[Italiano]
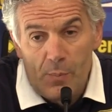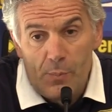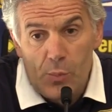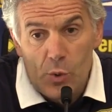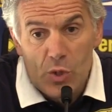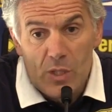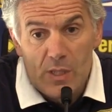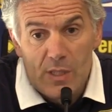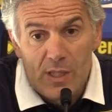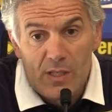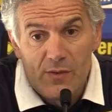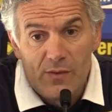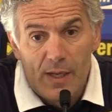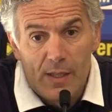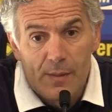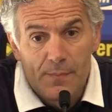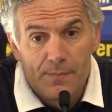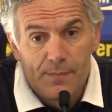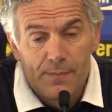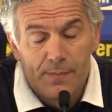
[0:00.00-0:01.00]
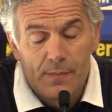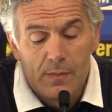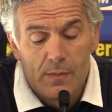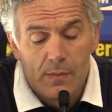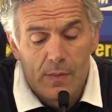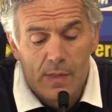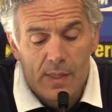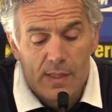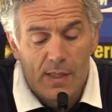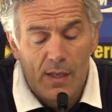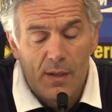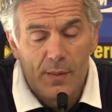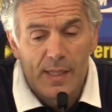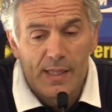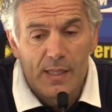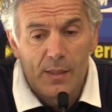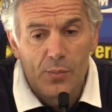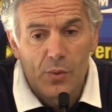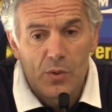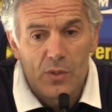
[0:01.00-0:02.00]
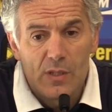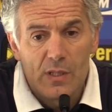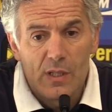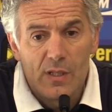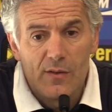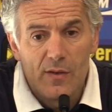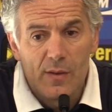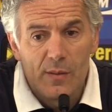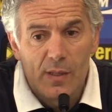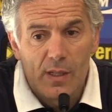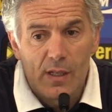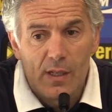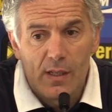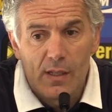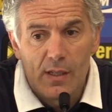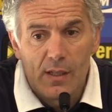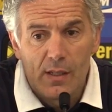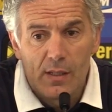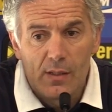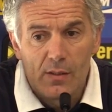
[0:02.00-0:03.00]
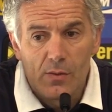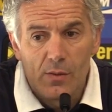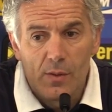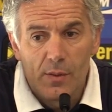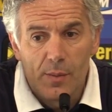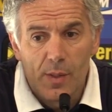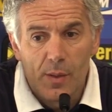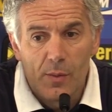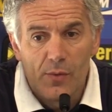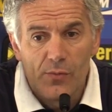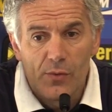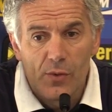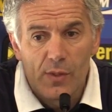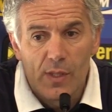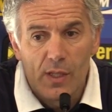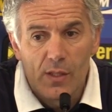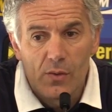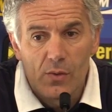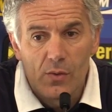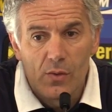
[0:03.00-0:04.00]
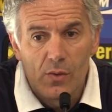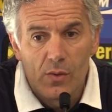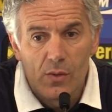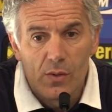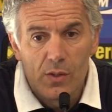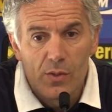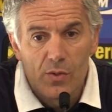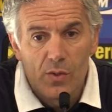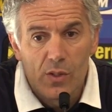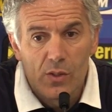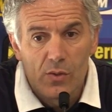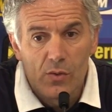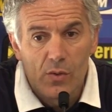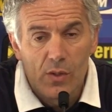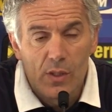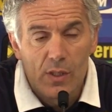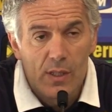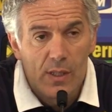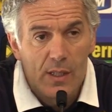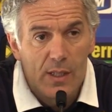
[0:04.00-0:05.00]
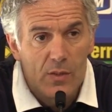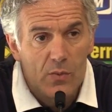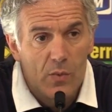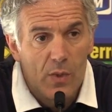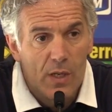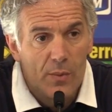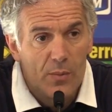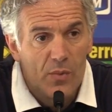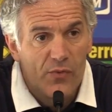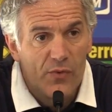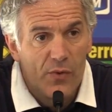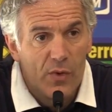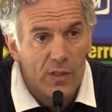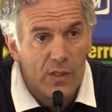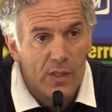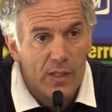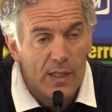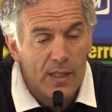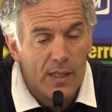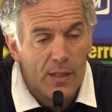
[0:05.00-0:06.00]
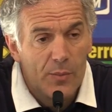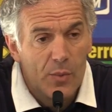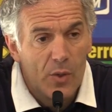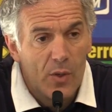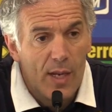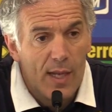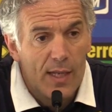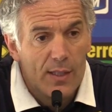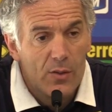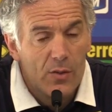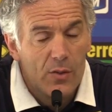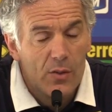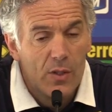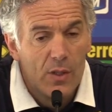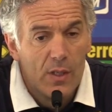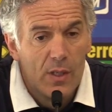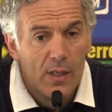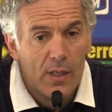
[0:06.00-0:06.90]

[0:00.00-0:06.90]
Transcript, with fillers: positiva, estremamente positiva, perché insomma, abbiamo affrontato i giocatori e la squadra più forte del campionato